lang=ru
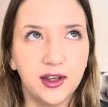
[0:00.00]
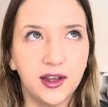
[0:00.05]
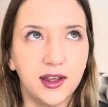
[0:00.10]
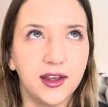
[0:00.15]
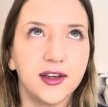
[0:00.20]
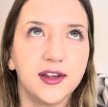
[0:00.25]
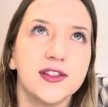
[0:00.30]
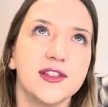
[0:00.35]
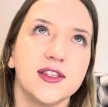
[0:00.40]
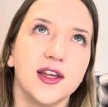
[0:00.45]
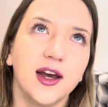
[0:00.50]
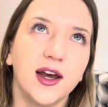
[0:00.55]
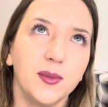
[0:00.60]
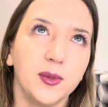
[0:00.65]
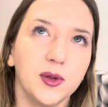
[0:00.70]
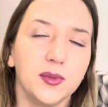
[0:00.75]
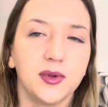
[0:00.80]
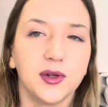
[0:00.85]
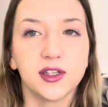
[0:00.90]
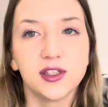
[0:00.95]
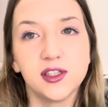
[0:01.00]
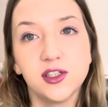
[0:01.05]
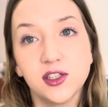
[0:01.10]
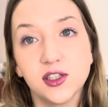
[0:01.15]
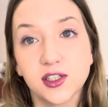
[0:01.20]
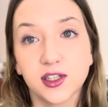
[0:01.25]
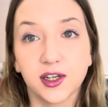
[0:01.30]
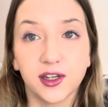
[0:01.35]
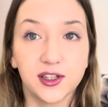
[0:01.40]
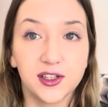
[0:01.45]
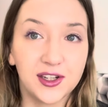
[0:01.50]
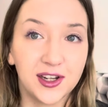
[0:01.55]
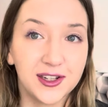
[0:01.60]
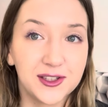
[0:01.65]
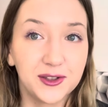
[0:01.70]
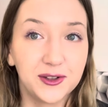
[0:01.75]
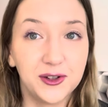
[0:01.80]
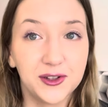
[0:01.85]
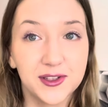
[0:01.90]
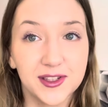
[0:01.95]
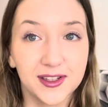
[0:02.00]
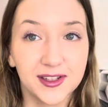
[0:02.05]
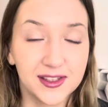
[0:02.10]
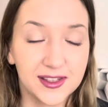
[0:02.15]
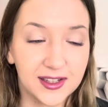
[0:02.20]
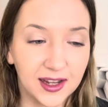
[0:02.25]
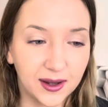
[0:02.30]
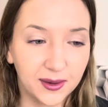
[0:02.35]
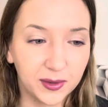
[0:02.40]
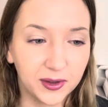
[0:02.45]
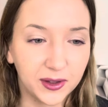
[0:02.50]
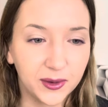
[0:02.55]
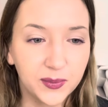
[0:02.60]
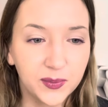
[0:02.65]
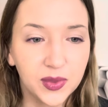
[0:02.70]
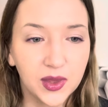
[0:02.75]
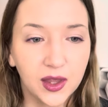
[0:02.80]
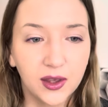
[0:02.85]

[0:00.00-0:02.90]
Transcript: экзамен, практическая часть госэкзамена.